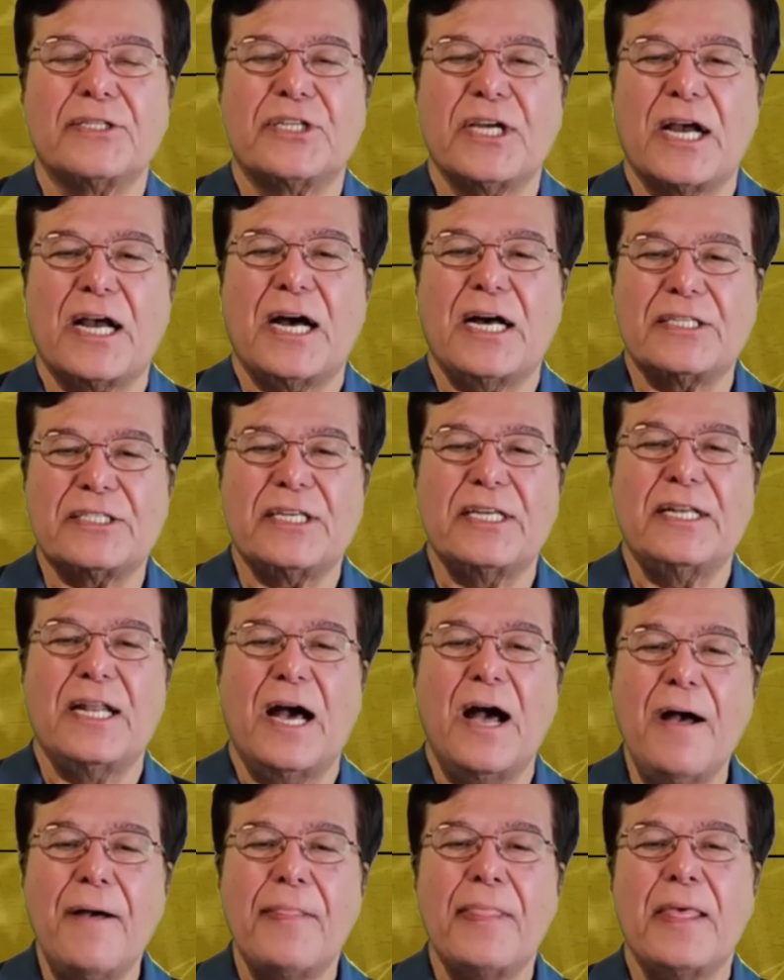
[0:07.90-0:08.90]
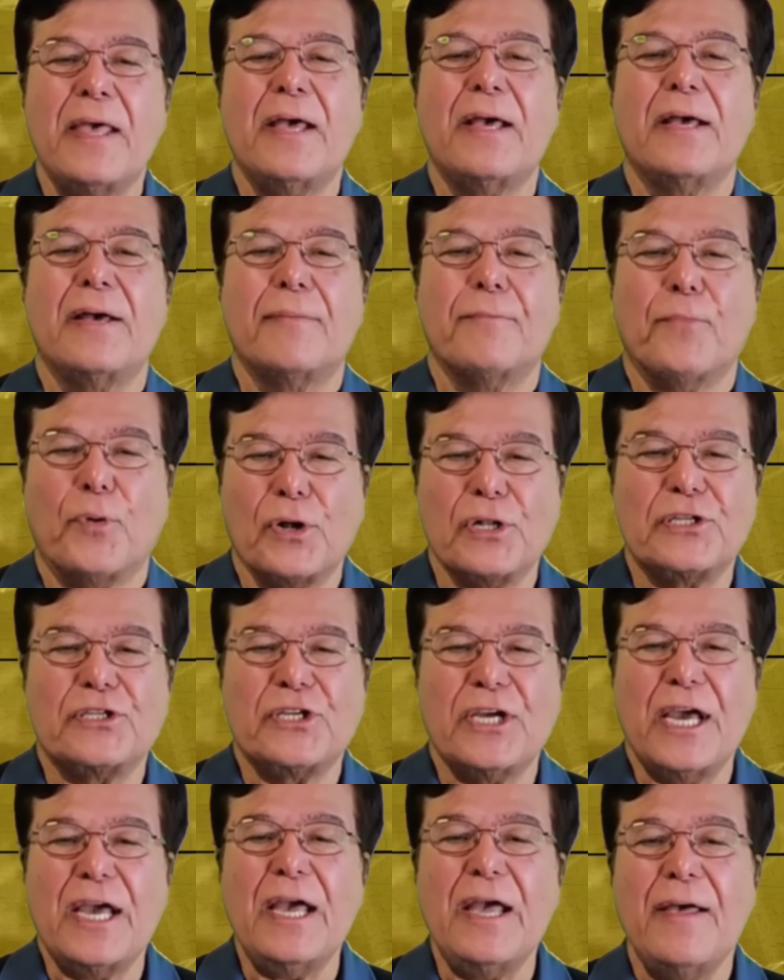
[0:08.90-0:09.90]
শেখ হাসিনা
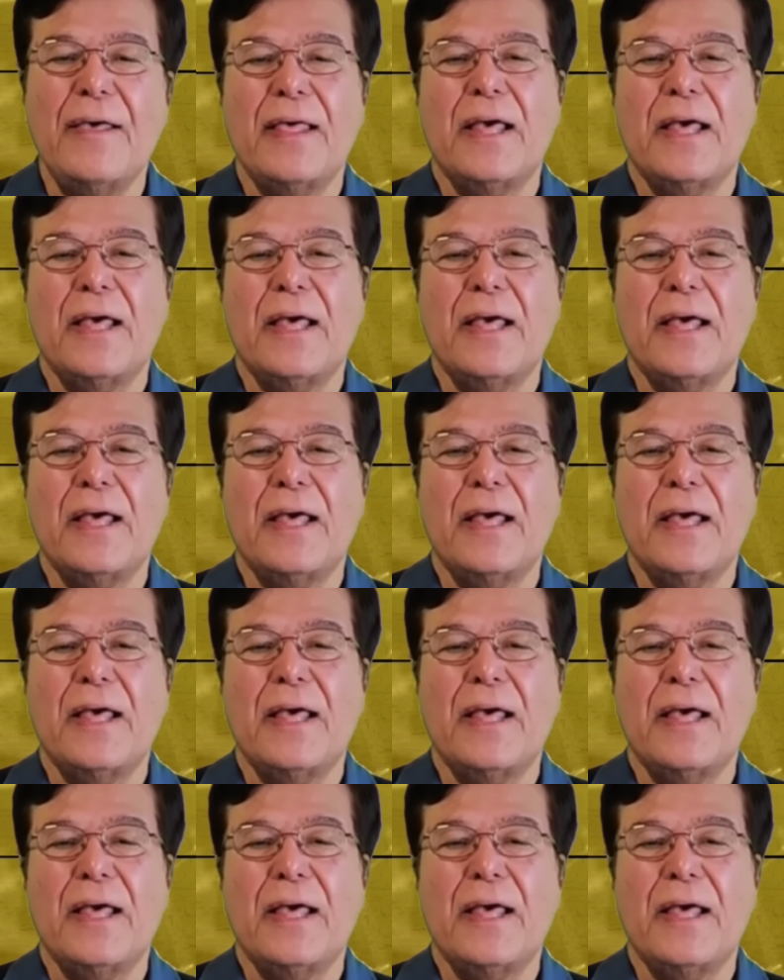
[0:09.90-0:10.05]
বলছে